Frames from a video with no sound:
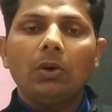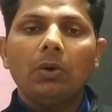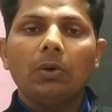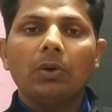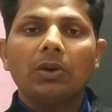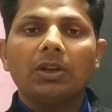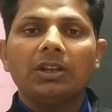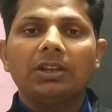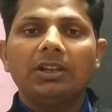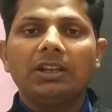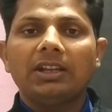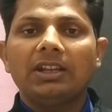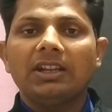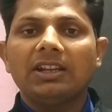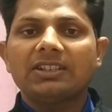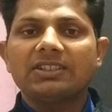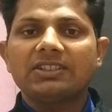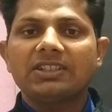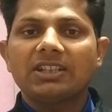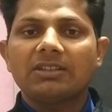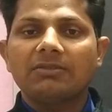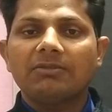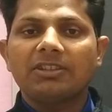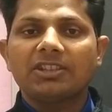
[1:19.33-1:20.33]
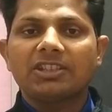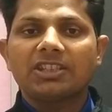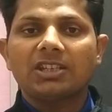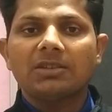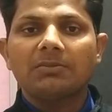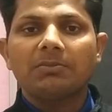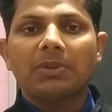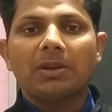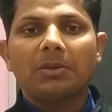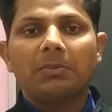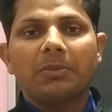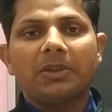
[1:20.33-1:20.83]
और नैनर्स
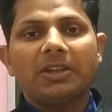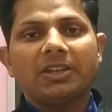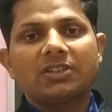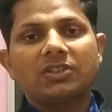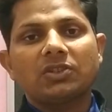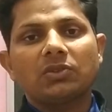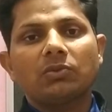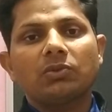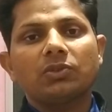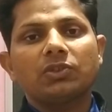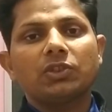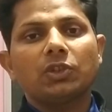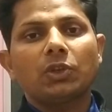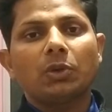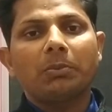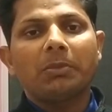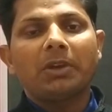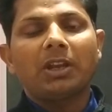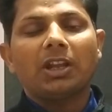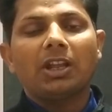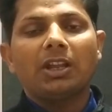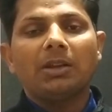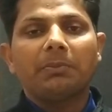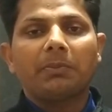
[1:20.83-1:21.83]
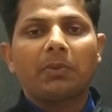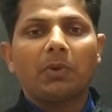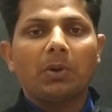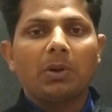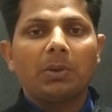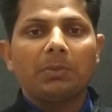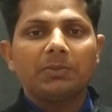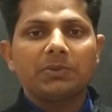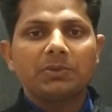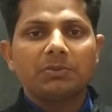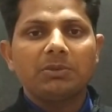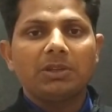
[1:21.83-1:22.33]
इक्वेशन पर बेस्ड कुछ न्यूमेरिकल
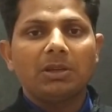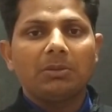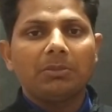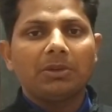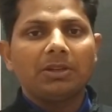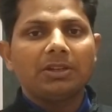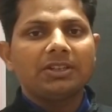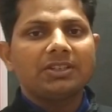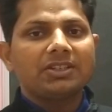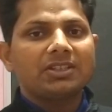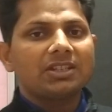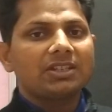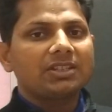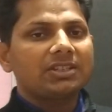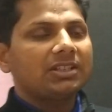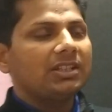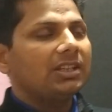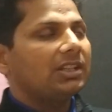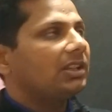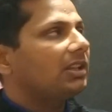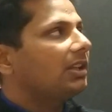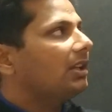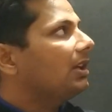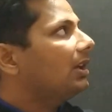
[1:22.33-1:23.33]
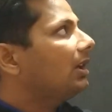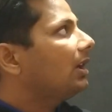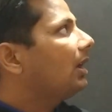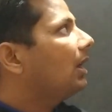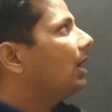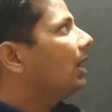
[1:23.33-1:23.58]
प्रॉब्लम्स भी हमने डिस्कस किए थे